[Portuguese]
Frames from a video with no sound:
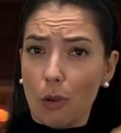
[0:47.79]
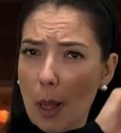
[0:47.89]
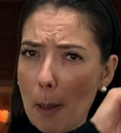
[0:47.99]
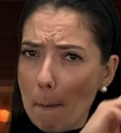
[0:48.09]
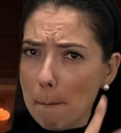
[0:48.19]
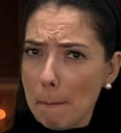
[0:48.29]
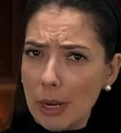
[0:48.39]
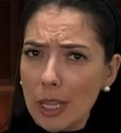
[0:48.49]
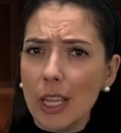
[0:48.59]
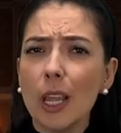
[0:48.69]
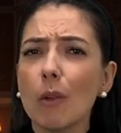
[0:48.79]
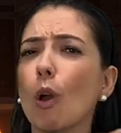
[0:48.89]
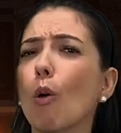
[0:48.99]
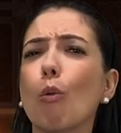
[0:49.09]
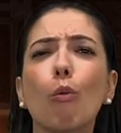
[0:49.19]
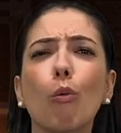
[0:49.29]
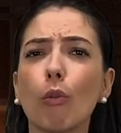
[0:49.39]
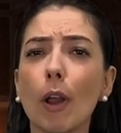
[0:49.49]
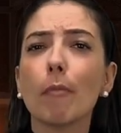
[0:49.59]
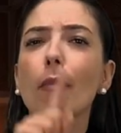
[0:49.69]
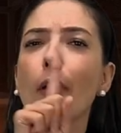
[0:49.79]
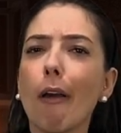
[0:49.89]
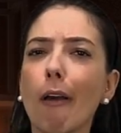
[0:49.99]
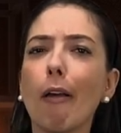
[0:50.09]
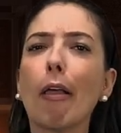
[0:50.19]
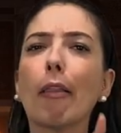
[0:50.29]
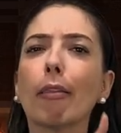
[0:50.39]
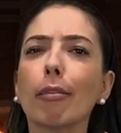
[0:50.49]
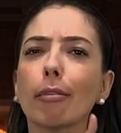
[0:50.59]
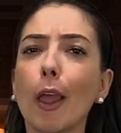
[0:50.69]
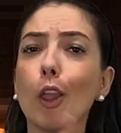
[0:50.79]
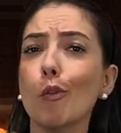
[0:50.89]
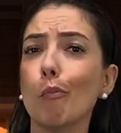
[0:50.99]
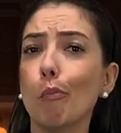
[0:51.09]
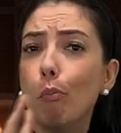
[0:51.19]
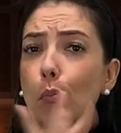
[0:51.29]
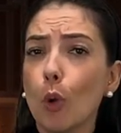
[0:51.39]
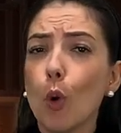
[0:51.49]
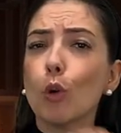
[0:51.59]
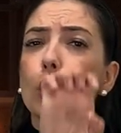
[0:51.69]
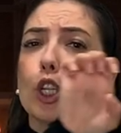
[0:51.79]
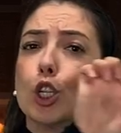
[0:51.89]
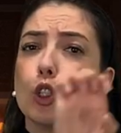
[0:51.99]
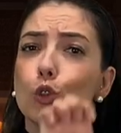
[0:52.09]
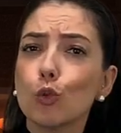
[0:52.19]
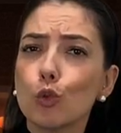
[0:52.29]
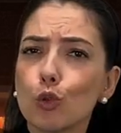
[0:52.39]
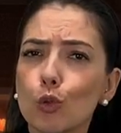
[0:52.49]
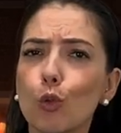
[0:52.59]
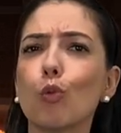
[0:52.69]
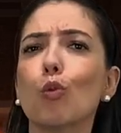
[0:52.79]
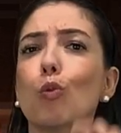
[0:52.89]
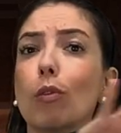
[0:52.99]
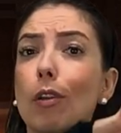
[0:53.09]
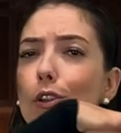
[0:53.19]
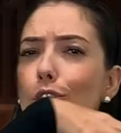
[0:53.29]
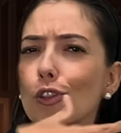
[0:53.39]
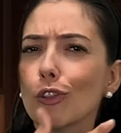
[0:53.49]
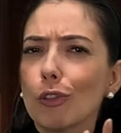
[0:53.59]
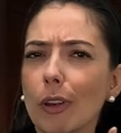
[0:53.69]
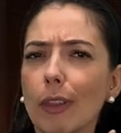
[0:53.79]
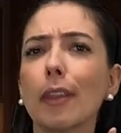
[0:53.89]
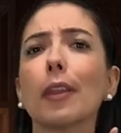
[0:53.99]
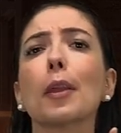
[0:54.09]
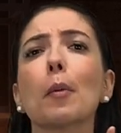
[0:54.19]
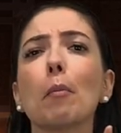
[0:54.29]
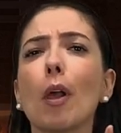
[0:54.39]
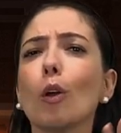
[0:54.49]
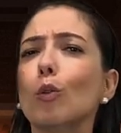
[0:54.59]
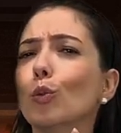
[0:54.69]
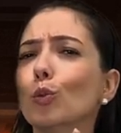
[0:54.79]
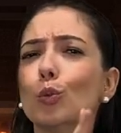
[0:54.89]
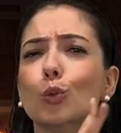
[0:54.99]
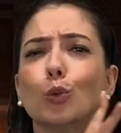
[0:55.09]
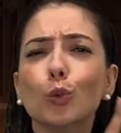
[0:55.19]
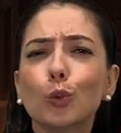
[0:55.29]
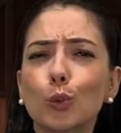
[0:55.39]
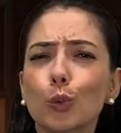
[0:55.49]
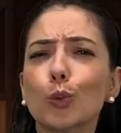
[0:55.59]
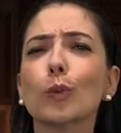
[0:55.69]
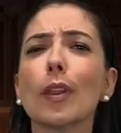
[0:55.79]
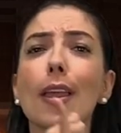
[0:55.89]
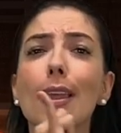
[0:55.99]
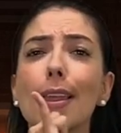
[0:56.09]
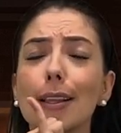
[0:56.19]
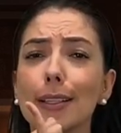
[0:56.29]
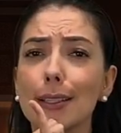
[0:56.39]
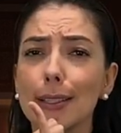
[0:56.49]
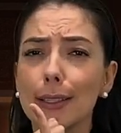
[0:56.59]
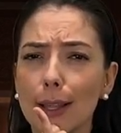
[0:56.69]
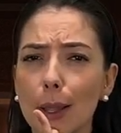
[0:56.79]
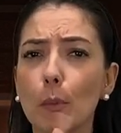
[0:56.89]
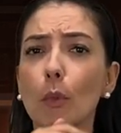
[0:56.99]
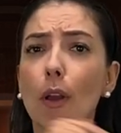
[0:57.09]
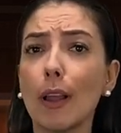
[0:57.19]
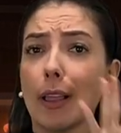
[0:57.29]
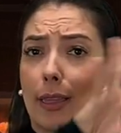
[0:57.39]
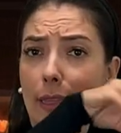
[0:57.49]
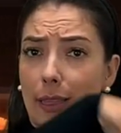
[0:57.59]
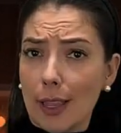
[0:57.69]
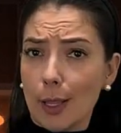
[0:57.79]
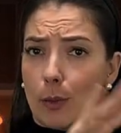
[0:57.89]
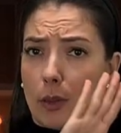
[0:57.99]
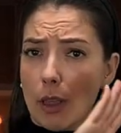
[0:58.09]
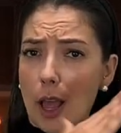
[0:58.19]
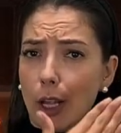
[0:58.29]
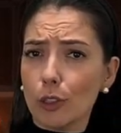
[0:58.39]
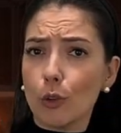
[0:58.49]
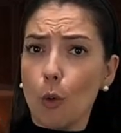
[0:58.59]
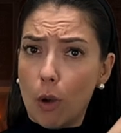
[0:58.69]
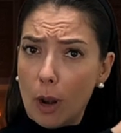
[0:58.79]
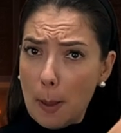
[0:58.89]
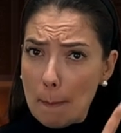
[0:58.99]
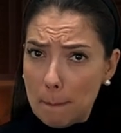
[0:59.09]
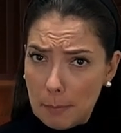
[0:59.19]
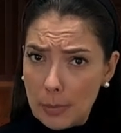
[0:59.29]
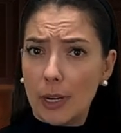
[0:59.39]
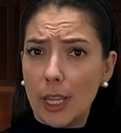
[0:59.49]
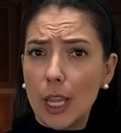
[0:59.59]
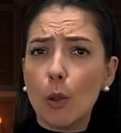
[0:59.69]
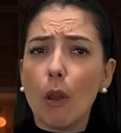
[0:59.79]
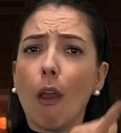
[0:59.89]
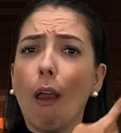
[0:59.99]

A escola bilíngue, qual é a característica dela? Ela tem toda uma estrutura pronta na língua de sinais, tudo dentro dela. Por exemplo, a escola bilíngue